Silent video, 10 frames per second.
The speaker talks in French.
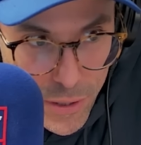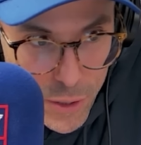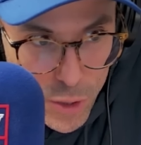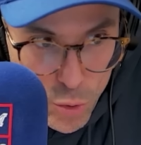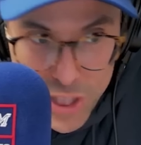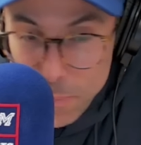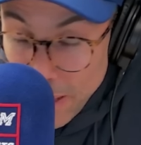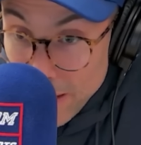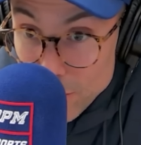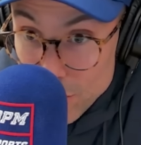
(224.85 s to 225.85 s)
Ceux qui
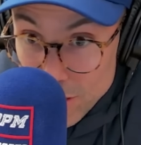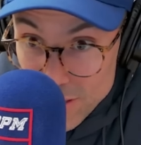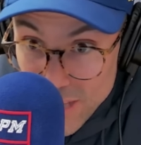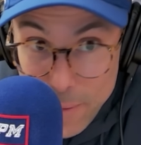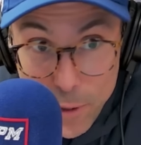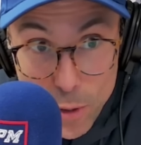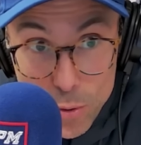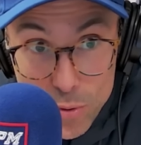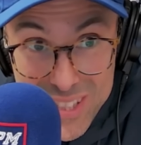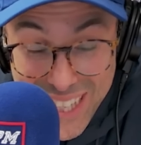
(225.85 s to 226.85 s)
pensent que
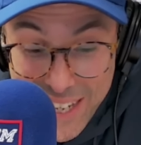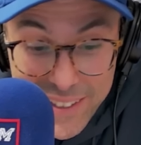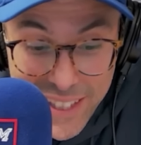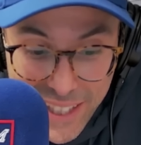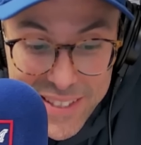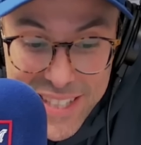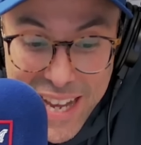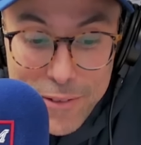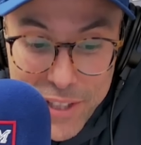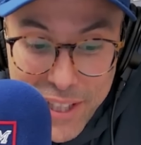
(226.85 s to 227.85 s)
Stamkos serait intéressé à
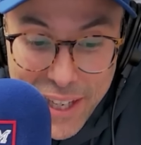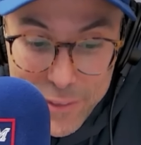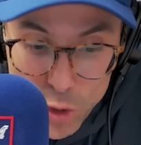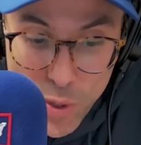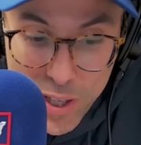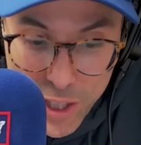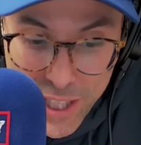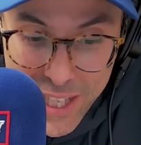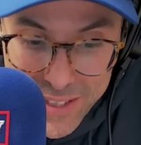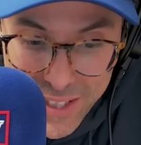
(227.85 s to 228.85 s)
venir jouer avec le
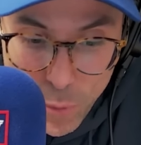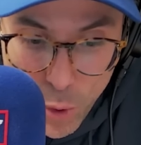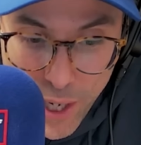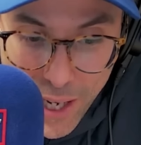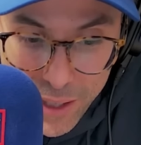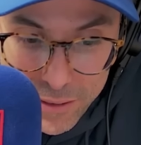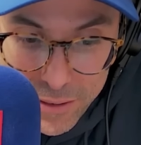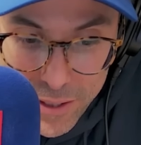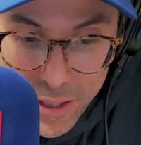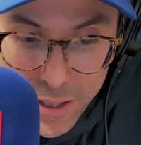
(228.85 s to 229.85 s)
Canadien de Montréal.
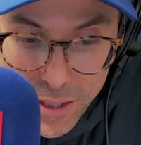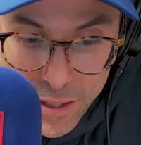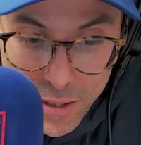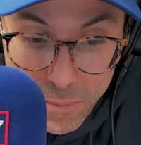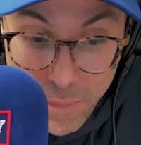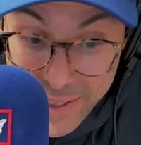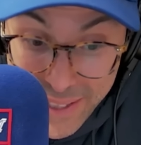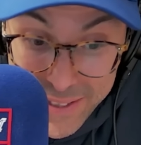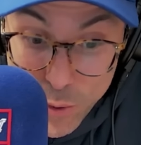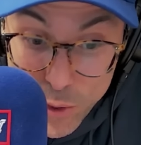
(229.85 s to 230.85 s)
Ma
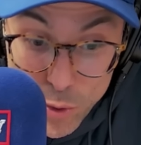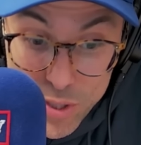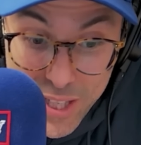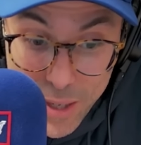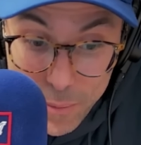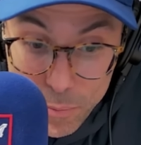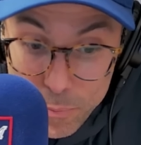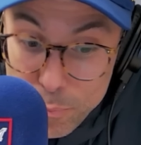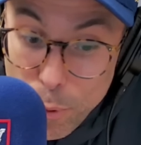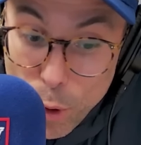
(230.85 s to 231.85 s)
question est toute simple.
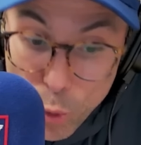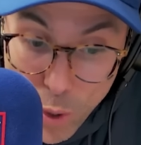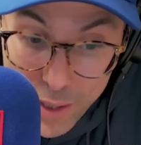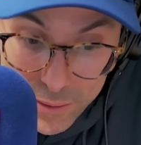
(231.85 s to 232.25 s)
Pourquoi?